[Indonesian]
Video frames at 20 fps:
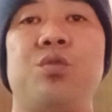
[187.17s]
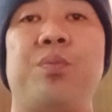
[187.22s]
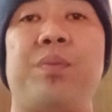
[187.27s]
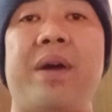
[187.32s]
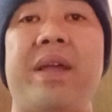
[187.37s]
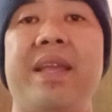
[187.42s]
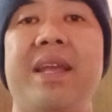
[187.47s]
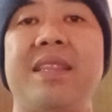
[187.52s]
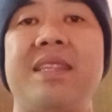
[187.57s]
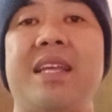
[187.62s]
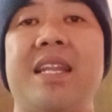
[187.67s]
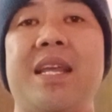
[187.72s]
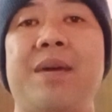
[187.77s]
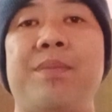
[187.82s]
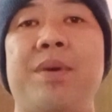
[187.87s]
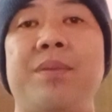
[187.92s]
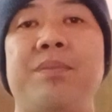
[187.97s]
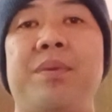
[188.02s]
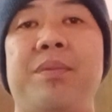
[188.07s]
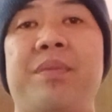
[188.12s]
Supaya
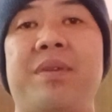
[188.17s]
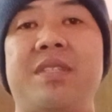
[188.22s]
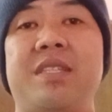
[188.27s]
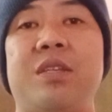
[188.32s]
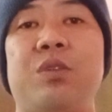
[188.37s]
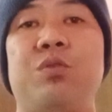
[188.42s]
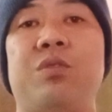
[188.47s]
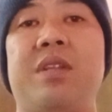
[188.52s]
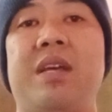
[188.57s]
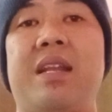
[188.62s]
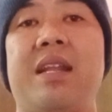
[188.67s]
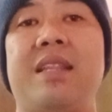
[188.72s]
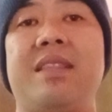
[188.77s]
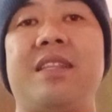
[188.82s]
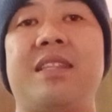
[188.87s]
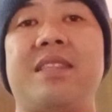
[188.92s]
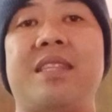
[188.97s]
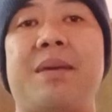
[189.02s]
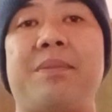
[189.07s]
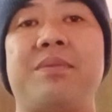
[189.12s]
tanaman pembersih udara
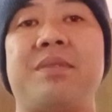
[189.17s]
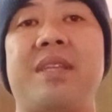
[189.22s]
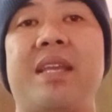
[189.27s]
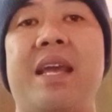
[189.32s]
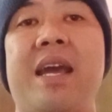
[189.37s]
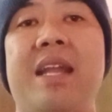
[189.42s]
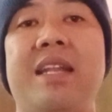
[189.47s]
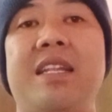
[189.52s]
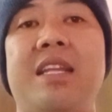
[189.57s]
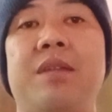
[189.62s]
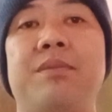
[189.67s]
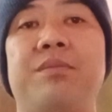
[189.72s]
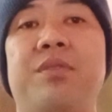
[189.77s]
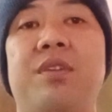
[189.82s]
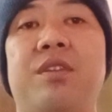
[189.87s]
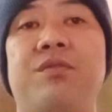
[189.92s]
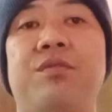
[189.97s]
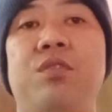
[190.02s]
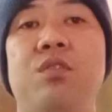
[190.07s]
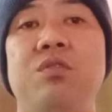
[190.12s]
tetap sehat dan
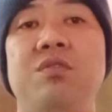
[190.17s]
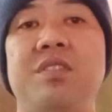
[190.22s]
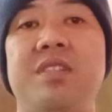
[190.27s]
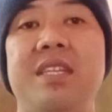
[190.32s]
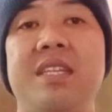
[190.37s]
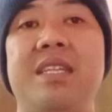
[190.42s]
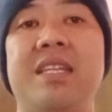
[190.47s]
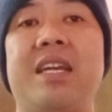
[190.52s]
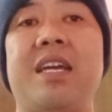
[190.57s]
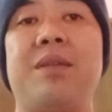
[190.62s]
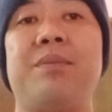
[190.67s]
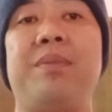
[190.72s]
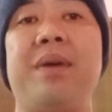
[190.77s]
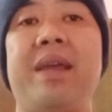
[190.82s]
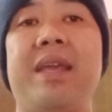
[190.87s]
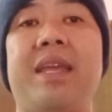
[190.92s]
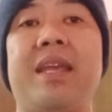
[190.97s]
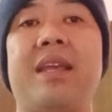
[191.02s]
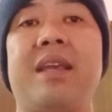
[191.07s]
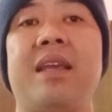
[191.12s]
berfungsi dengan
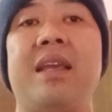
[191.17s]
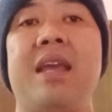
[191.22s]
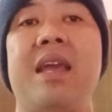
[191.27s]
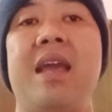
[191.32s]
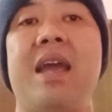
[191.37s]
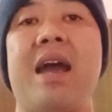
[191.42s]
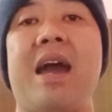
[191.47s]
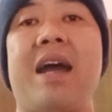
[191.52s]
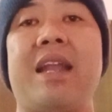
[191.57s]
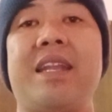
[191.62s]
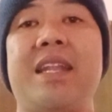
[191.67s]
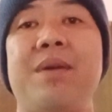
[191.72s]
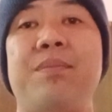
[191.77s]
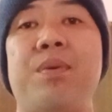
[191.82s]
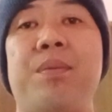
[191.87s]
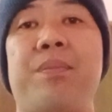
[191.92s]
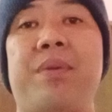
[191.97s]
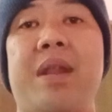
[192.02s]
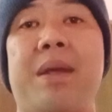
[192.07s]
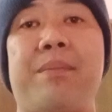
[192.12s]
baik,
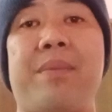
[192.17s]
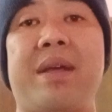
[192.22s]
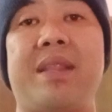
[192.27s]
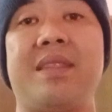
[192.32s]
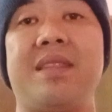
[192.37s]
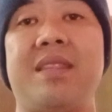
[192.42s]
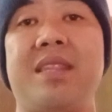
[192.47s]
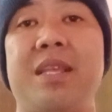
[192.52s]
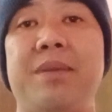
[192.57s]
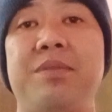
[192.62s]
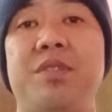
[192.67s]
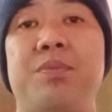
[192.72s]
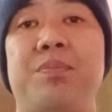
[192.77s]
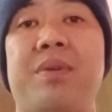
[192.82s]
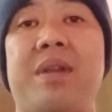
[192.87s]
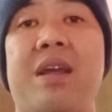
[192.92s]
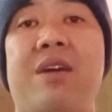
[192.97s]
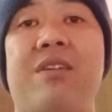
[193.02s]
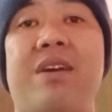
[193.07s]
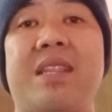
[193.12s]
ada beberapa tips
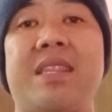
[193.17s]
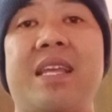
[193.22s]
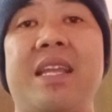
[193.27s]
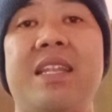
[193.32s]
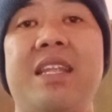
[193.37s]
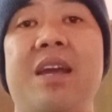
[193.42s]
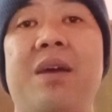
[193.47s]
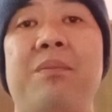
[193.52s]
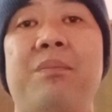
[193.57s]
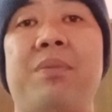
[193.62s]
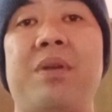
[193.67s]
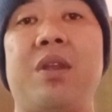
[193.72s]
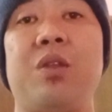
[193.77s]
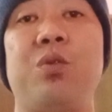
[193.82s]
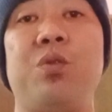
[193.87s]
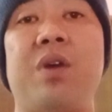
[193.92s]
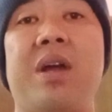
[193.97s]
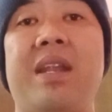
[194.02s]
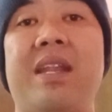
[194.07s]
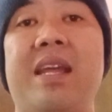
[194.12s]
perawatan yang
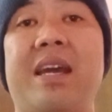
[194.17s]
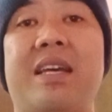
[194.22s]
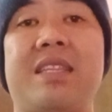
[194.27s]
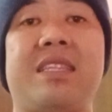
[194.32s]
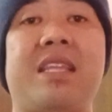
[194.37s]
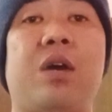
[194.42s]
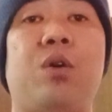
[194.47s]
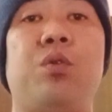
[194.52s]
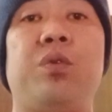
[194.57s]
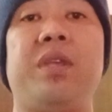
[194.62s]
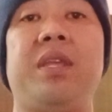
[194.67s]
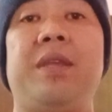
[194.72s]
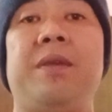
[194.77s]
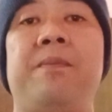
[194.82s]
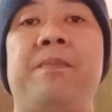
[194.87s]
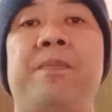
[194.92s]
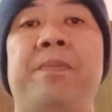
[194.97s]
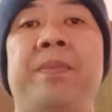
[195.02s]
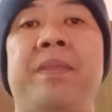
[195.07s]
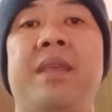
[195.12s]
perlu Anda
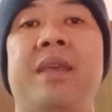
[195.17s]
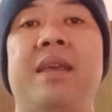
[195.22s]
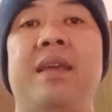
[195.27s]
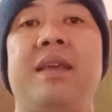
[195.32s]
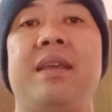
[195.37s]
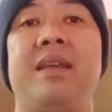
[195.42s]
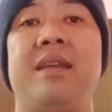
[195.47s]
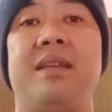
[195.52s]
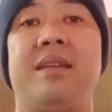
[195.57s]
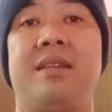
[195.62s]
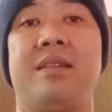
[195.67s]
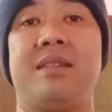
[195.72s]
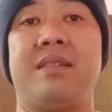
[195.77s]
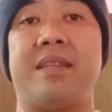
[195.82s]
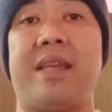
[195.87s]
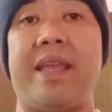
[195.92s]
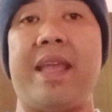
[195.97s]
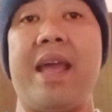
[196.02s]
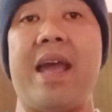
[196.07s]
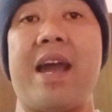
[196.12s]
ketahui
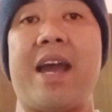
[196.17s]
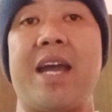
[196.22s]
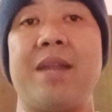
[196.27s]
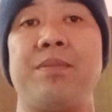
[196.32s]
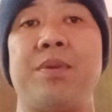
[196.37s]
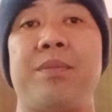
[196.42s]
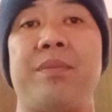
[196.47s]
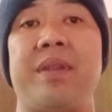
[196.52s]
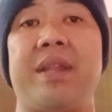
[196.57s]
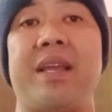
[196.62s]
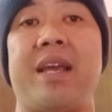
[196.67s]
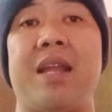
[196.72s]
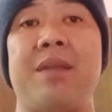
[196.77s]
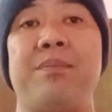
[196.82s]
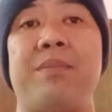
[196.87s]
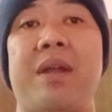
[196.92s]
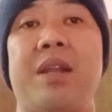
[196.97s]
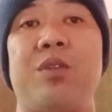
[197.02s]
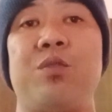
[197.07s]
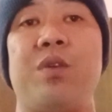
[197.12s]
saya akan
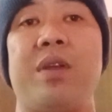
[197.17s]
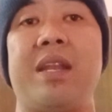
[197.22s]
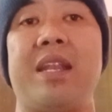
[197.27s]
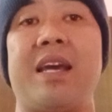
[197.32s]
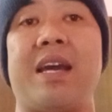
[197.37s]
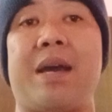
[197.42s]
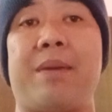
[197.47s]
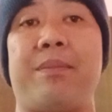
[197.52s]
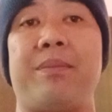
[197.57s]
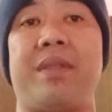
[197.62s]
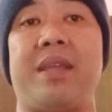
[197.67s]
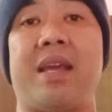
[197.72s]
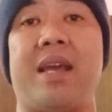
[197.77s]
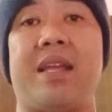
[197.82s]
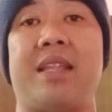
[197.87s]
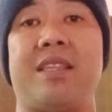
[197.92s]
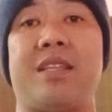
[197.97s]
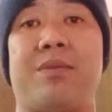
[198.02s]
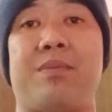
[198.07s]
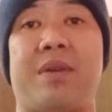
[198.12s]
memberikan panduan
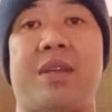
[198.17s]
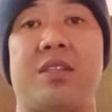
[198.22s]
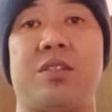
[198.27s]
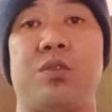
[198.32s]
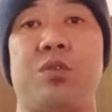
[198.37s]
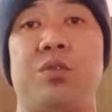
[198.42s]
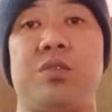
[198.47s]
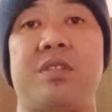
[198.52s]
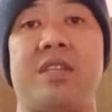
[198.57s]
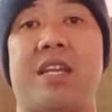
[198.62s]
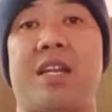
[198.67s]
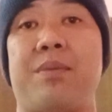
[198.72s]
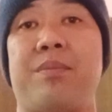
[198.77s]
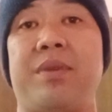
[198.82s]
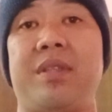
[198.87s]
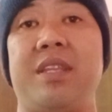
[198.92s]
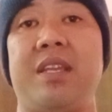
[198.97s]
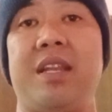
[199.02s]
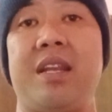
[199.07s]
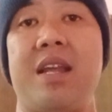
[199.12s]
lengkapnya, termasuk cara
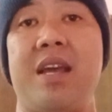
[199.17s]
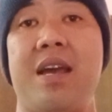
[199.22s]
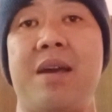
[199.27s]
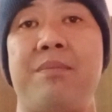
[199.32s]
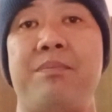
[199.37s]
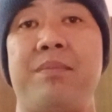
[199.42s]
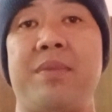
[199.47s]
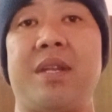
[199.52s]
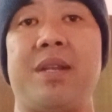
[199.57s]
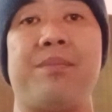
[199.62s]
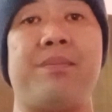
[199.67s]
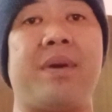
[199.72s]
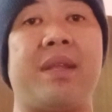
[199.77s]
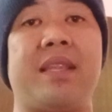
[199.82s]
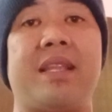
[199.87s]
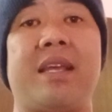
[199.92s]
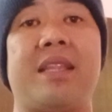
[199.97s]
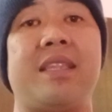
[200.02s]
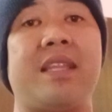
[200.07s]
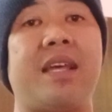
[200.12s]
menyiram,
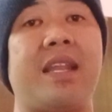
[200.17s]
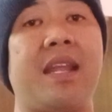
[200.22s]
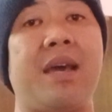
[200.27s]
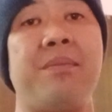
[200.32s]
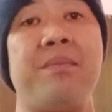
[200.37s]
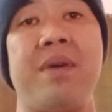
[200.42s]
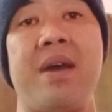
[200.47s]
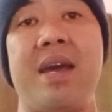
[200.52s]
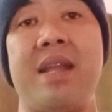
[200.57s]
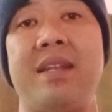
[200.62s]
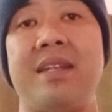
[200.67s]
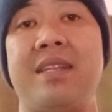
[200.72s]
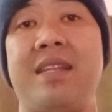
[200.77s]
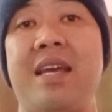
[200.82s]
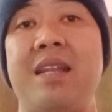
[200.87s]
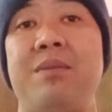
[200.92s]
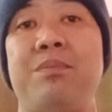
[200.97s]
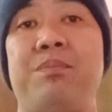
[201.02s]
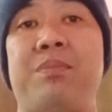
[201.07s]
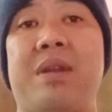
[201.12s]
menempatkan tanaman,
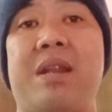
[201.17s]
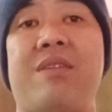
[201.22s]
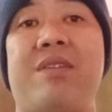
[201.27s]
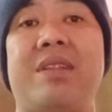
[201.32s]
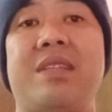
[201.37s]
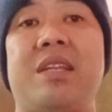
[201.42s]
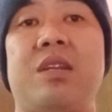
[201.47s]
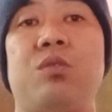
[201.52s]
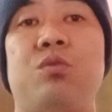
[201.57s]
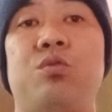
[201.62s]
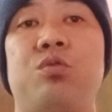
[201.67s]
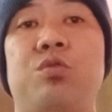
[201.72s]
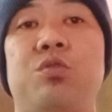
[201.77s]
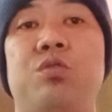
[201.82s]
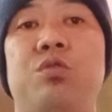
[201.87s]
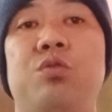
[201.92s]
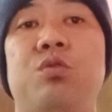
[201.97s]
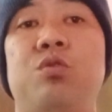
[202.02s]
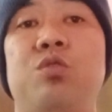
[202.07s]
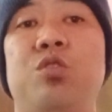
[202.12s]
dan perawatan
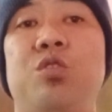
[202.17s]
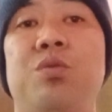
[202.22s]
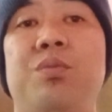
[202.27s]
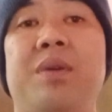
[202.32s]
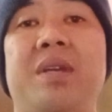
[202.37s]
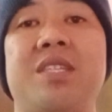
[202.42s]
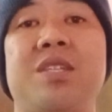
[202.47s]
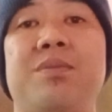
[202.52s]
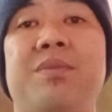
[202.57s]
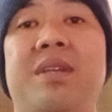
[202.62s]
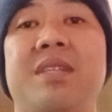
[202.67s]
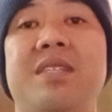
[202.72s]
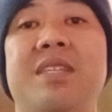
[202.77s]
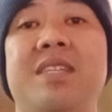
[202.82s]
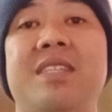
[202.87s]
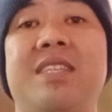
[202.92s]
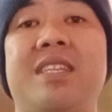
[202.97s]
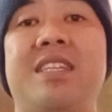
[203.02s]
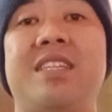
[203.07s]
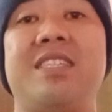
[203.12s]
khusus untuk
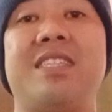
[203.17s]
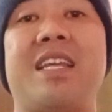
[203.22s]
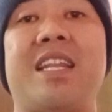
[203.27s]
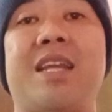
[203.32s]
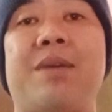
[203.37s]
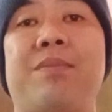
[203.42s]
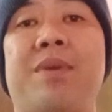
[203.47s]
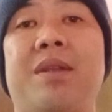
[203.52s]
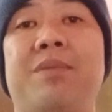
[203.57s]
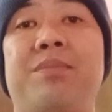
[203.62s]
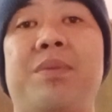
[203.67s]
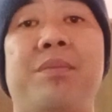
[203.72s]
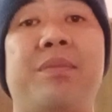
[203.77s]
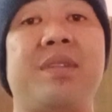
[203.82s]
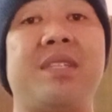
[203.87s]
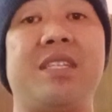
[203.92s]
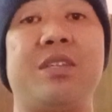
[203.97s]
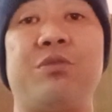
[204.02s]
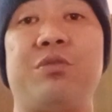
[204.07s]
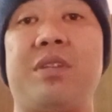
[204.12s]
masing-masing jenis tanaman
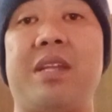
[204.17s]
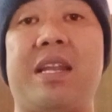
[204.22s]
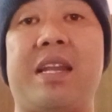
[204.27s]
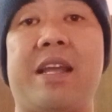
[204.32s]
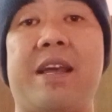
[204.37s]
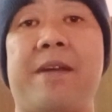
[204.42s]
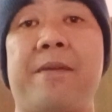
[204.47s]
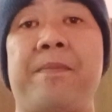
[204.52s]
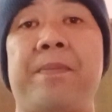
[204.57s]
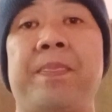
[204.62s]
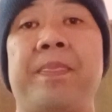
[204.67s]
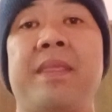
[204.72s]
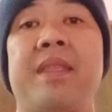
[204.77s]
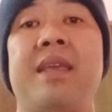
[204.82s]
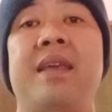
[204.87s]
pembersih udara.